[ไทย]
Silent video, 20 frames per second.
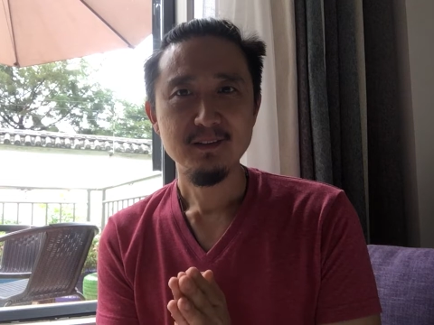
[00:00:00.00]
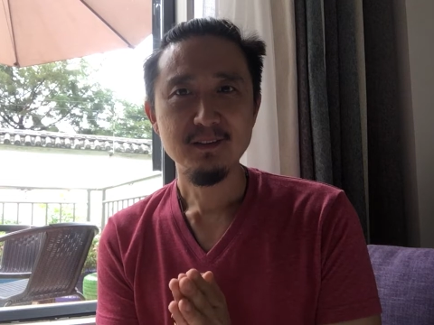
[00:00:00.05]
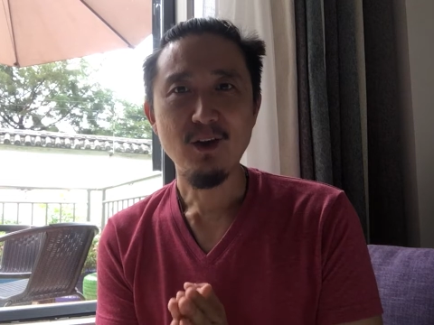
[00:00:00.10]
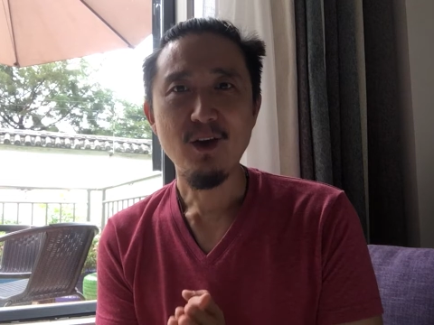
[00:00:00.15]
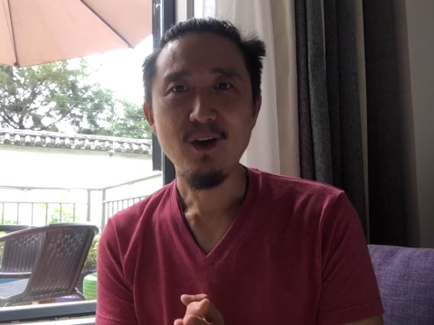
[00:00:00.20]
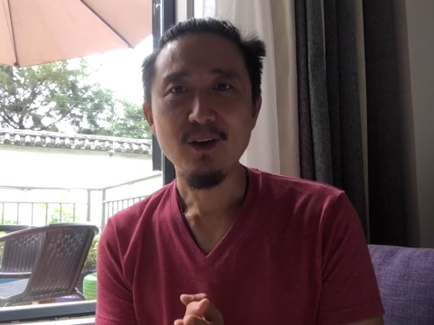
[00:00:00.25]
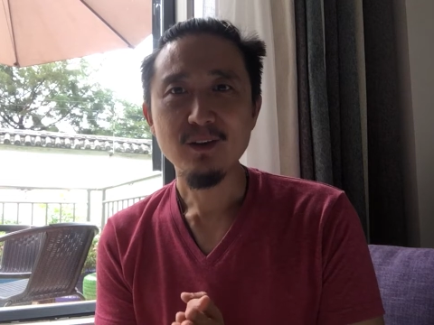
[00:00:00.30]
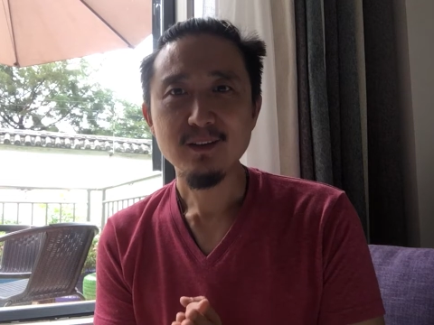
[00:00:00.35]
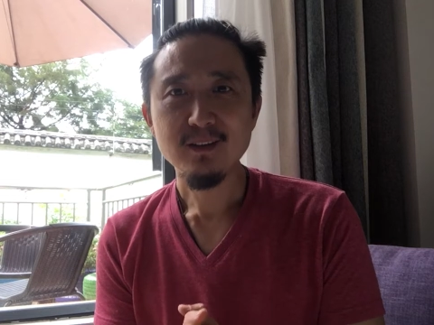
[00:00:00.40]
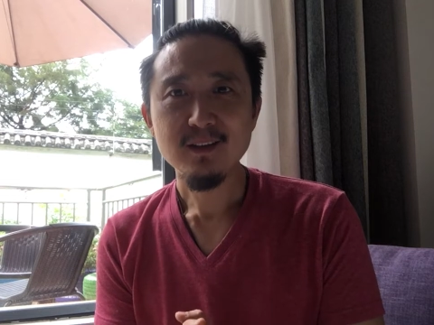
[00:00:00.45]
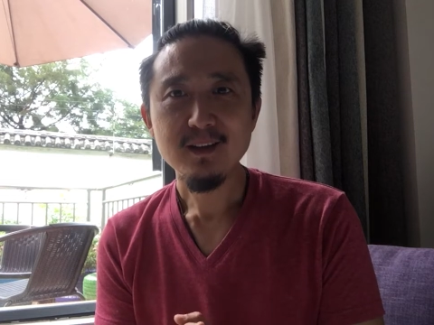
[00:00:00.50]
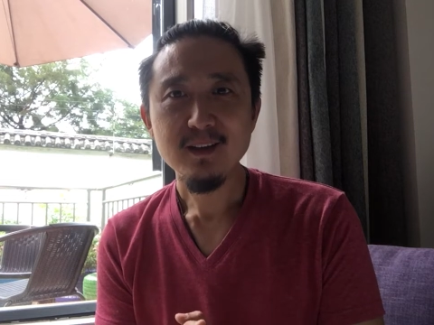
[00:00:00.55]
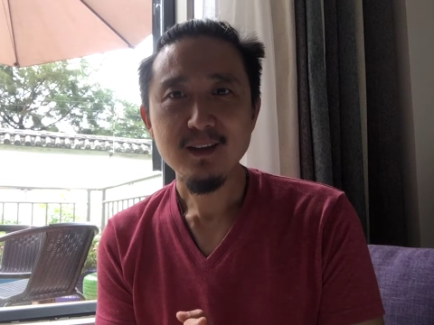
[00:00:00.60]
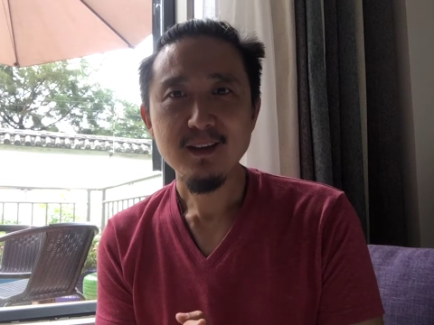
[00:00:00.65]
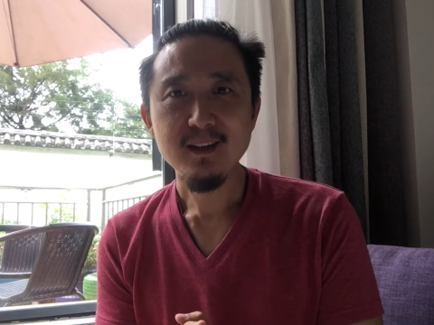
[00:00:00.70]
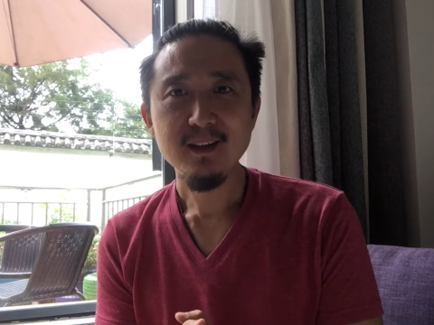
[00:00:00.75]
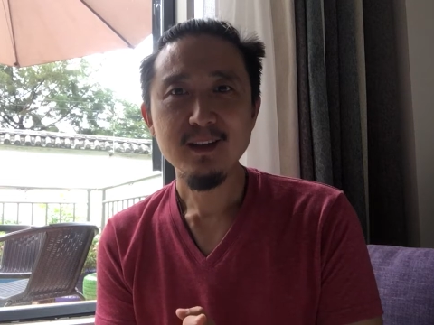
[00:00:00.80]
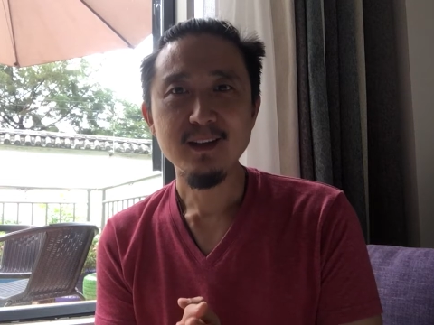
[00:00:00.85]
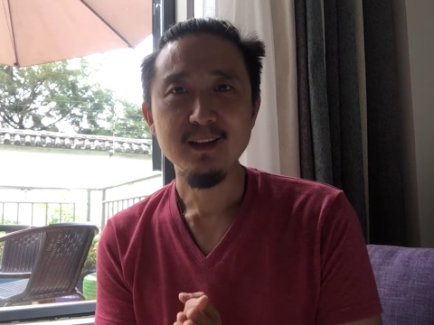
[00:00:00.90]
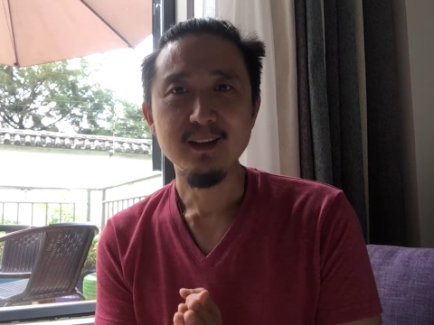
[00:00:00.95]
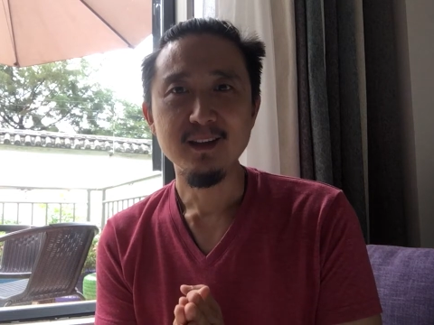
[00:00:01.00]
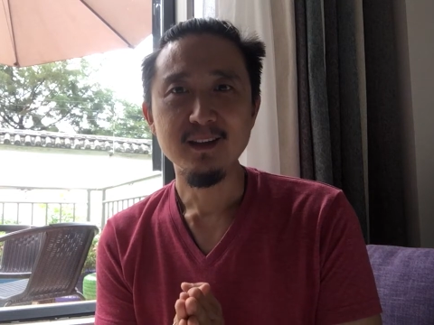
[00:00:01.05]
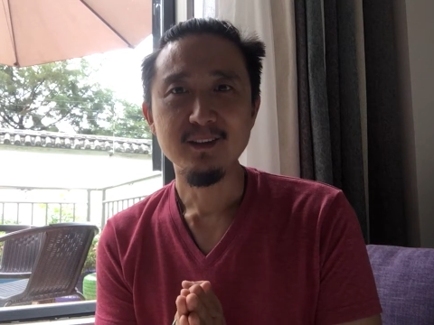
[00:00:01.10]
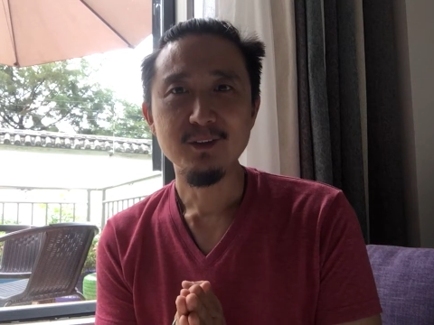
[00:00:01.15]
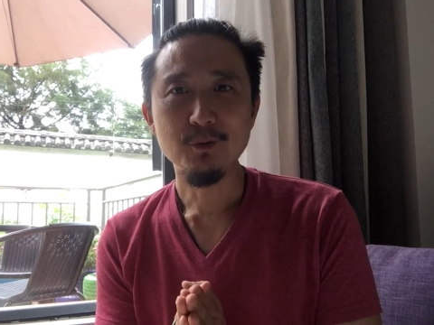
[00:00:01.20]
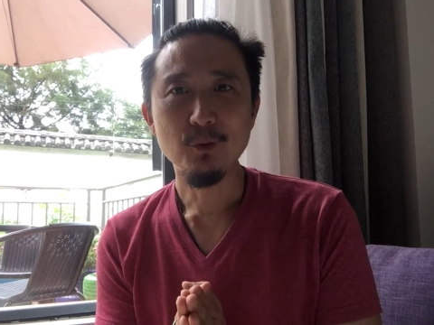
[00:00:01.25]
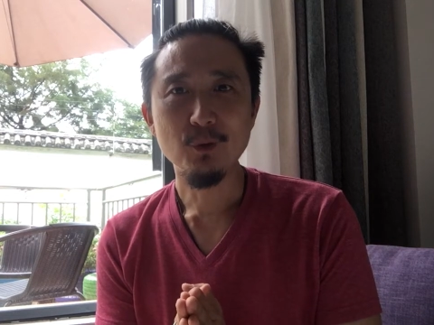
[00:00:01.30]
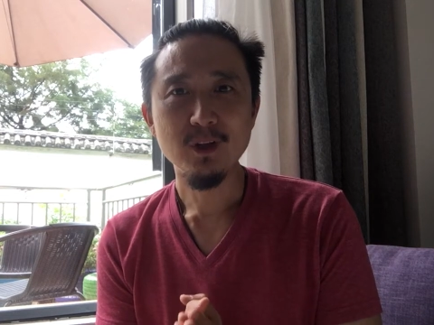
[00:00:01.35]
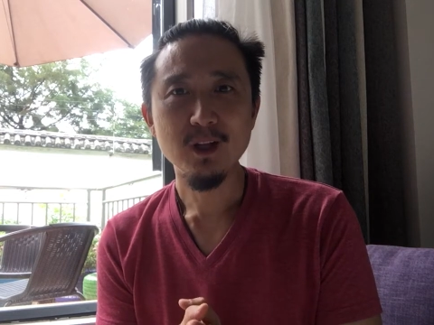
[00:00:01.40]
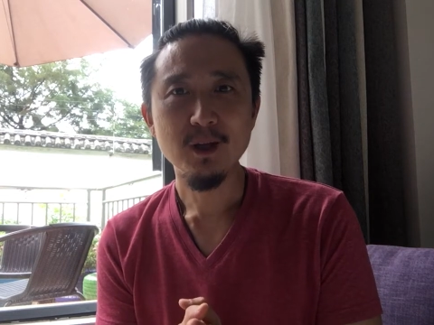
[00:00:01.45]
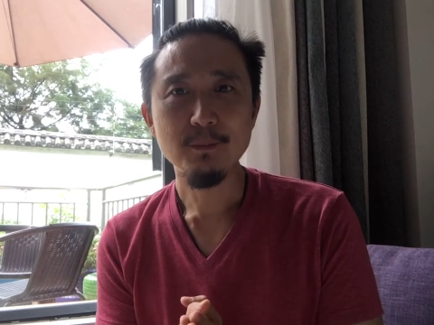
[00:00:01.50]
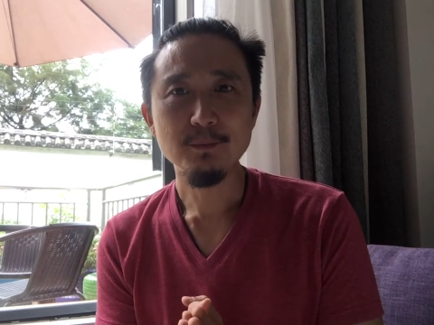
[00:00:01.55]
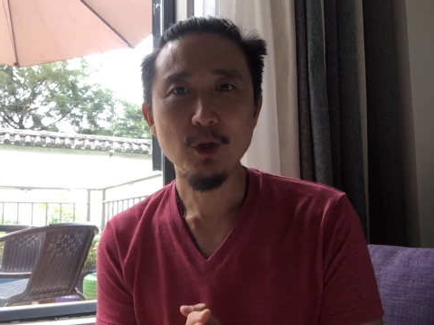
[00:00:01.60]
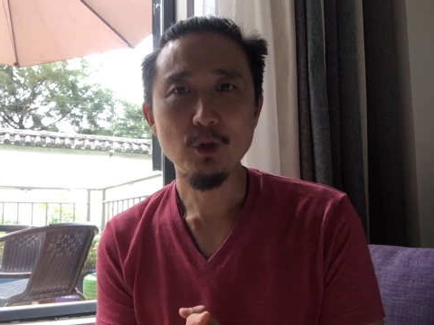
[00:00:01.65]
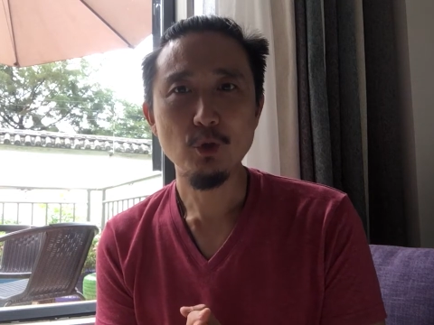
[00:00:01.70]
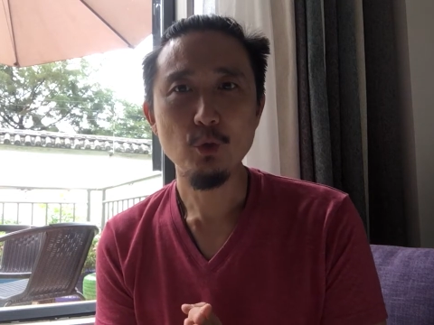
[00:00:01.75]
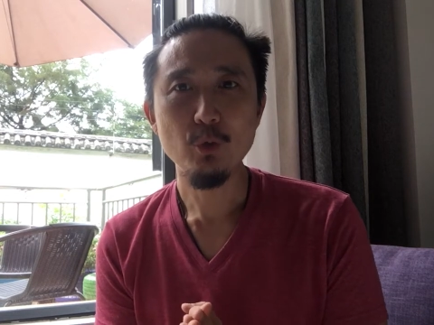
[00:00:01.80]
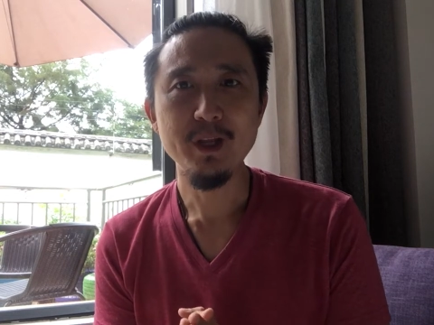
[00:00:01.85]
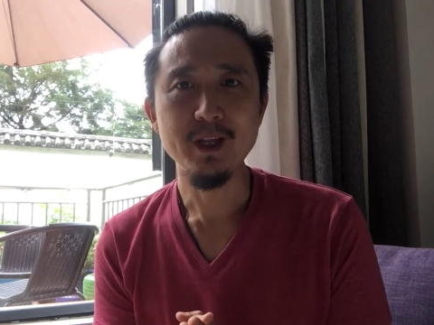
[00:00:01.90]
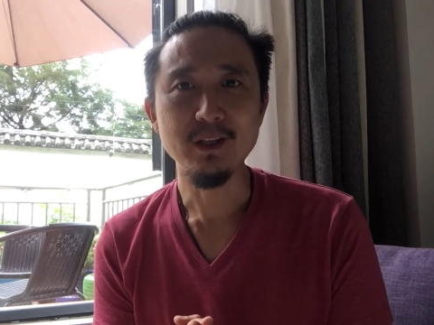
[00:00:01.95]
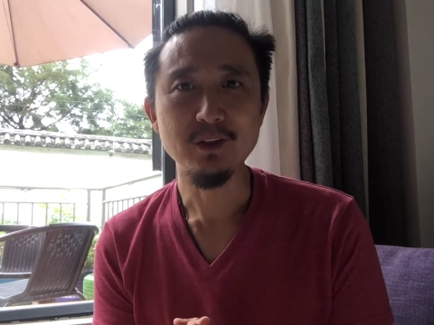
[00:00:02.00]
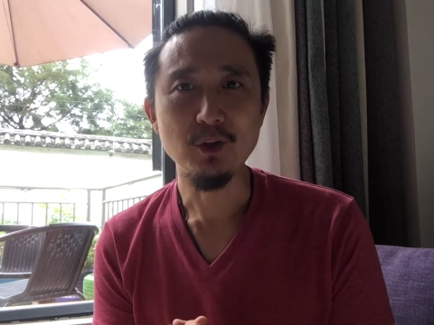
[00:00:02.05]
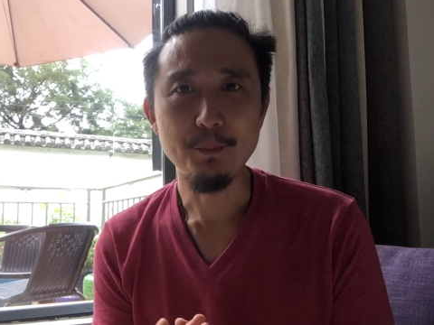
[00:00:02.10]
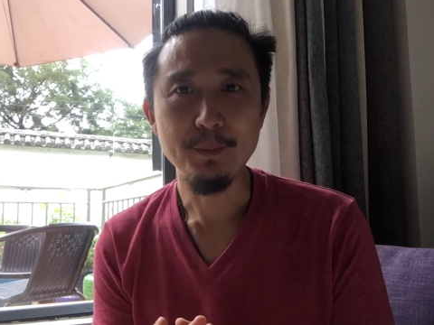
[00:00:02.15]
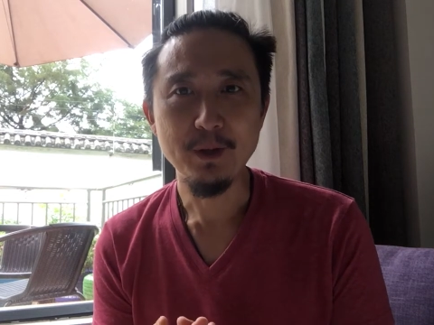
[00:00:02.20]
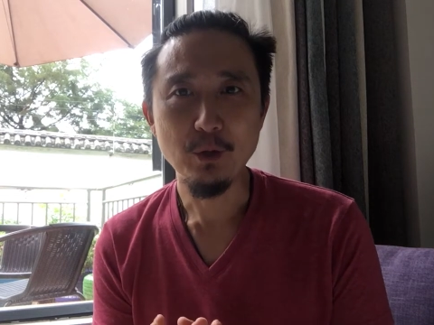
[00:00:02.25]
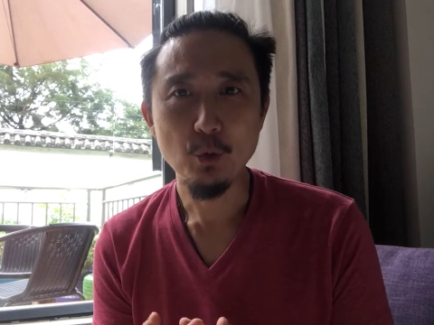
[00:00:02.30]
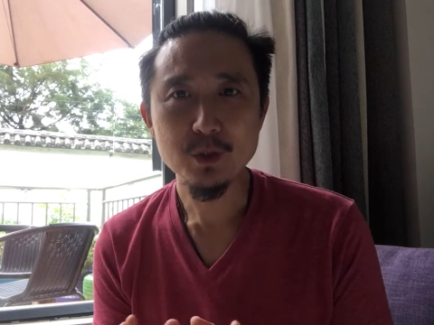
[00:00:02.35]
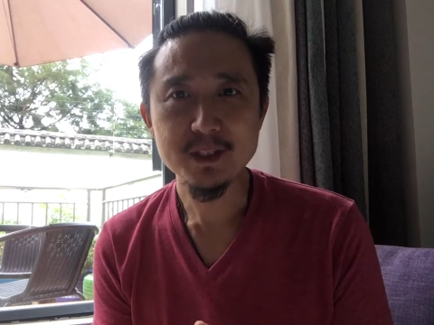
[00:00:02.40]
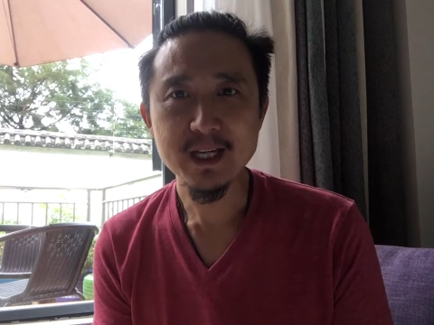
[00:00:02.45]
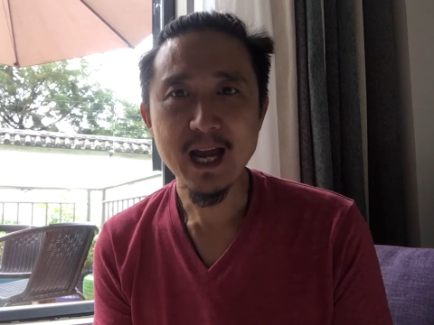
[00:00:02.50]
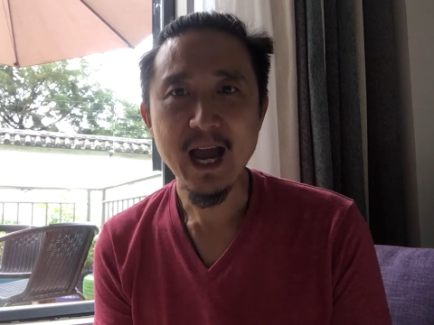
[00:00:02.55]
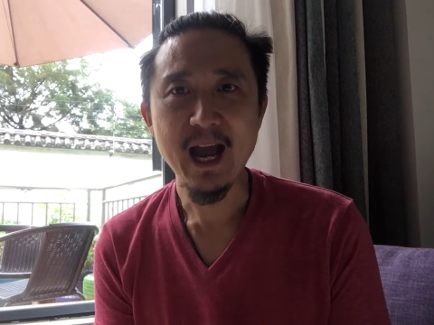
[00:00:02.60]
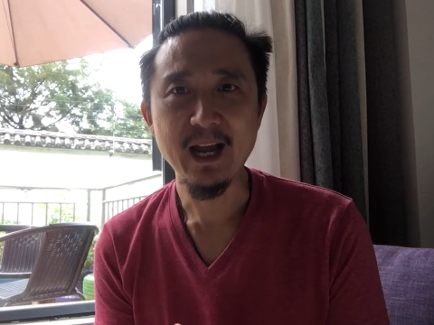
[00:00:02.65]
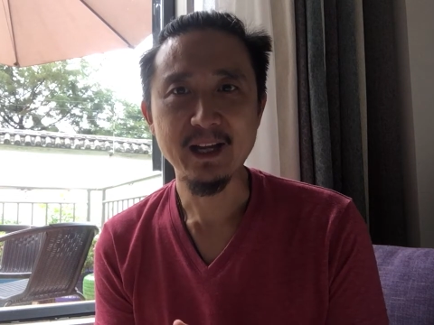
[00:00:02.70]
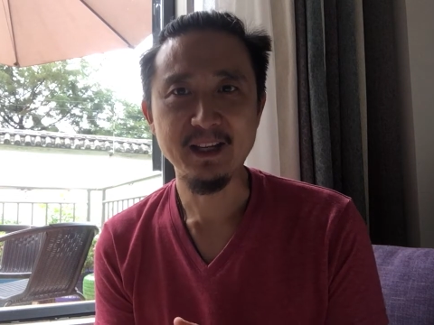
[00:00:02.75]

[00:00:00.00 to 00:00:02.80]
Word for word: ตอนที่คุณเริ่มต้นธุรกิจตอนเป็นลูกจ้าง